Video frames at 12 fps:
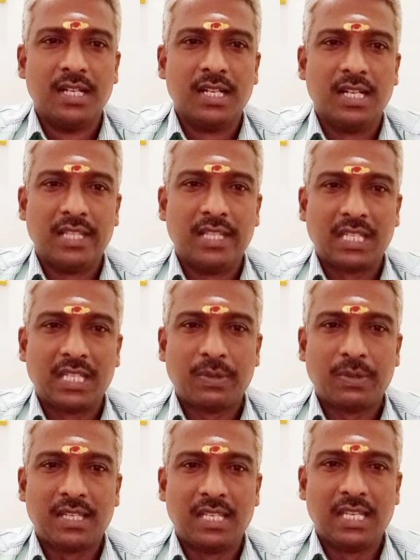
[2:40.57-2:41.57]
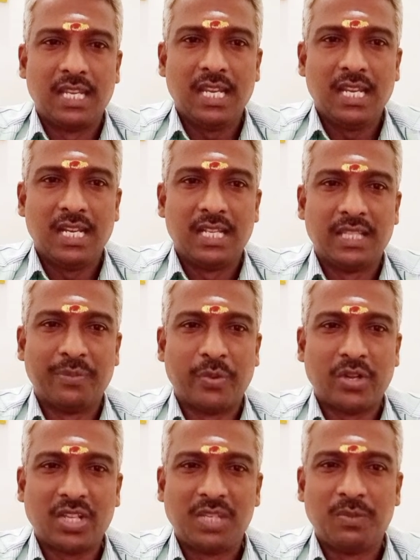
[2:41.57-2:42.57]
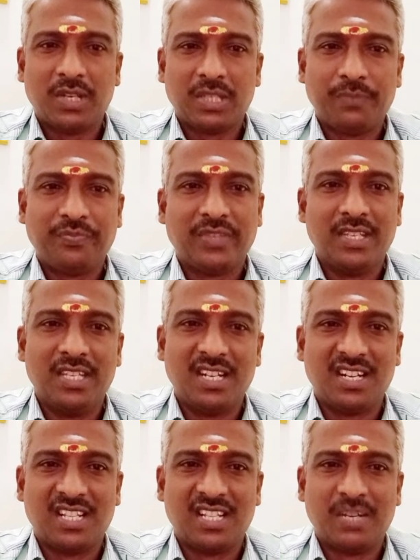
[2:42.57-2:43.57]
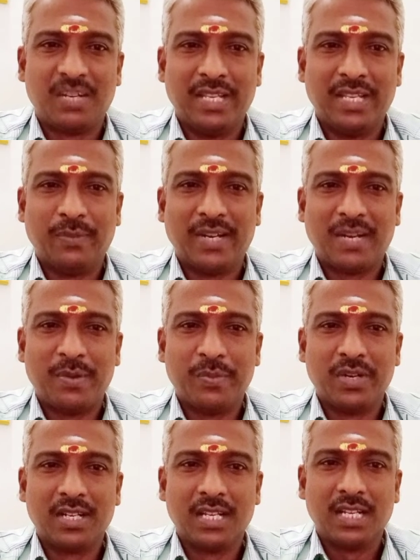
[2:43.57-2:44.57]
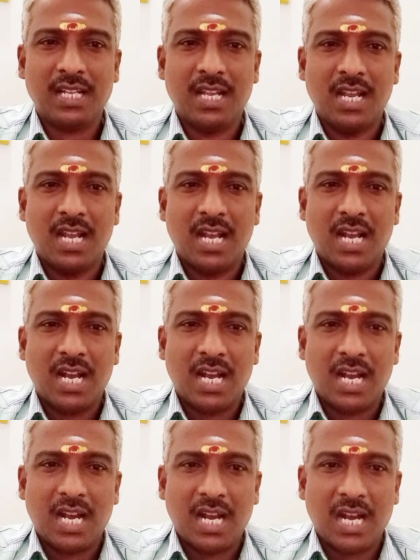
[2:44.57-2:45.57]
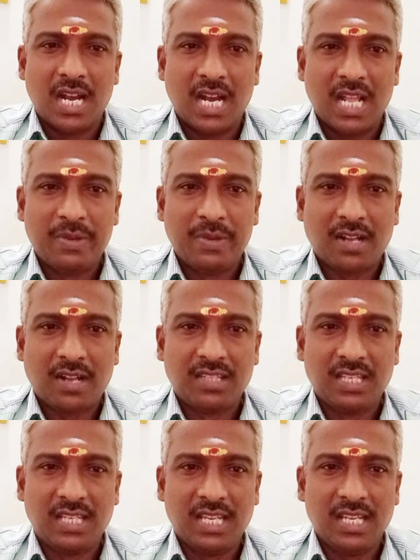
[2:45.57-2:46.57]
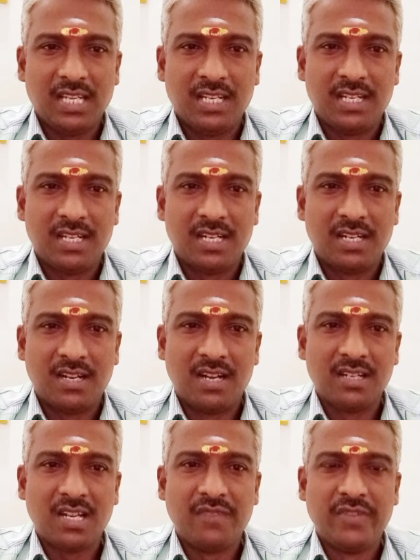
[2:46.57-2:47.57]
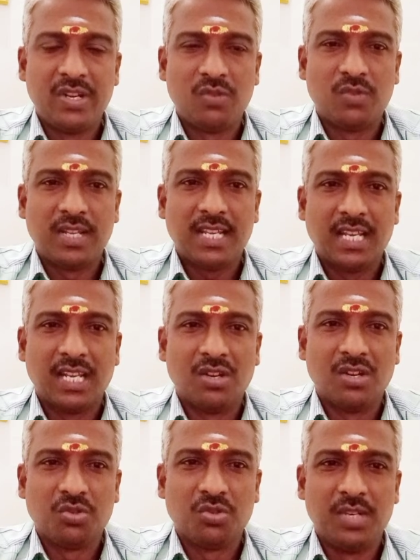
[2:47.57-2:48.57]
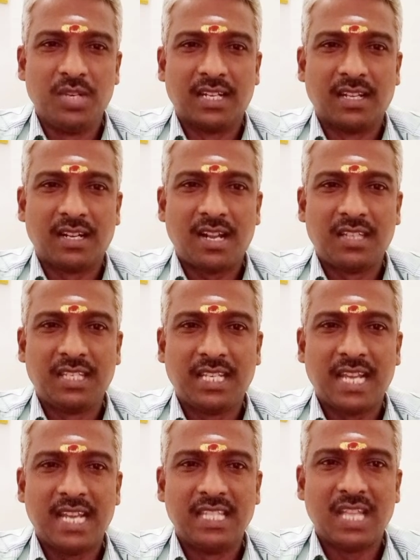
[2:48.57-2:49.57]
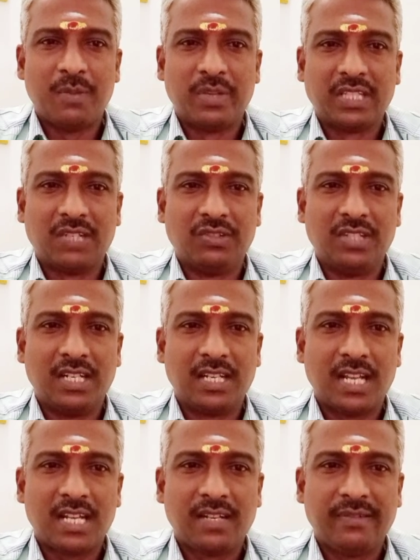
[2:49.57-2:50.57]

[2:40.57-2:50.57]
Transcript: இந்த ரிஷவராசிக்கு இந்த புரட்டாசி மாதம் இருக்கின்றது அப்படிங்கிற மாதிரி அமைப்பு இருக்குது அதே மாதிரி ராசிக்கு நான்காம் வீட்டுக்குடைய சூரியன் ராசிக்கு ஐந்தாம் இடத்துல வந்து இருக்கிறார்